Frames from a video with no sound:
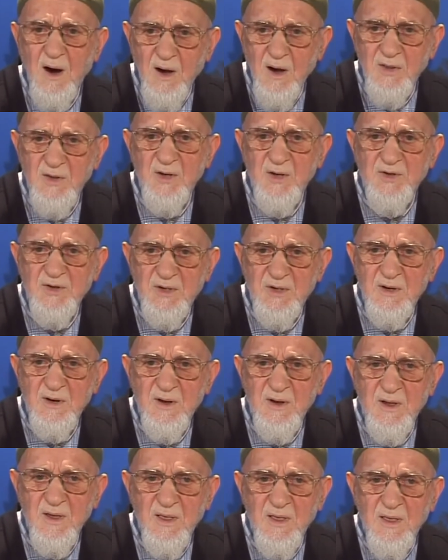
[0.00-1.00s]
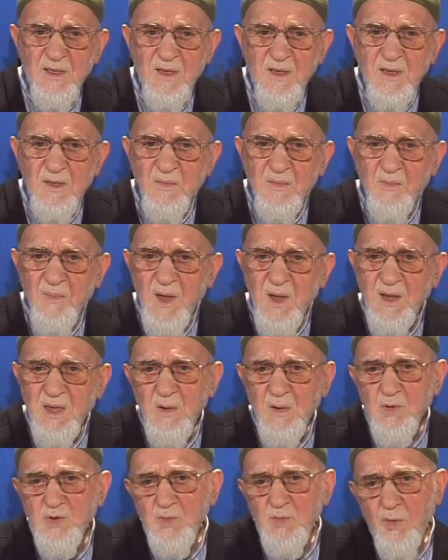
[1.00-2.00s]
anlasın, belki
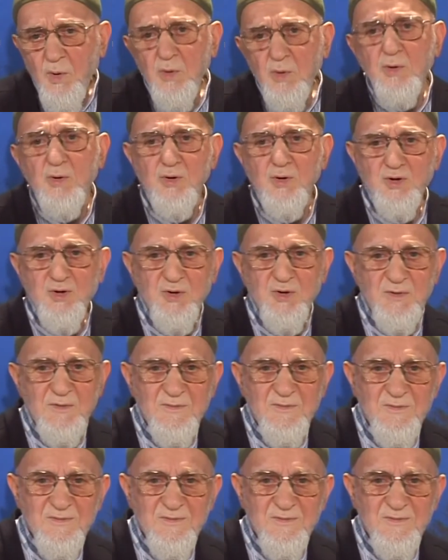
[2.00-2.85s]
kimse oluruz.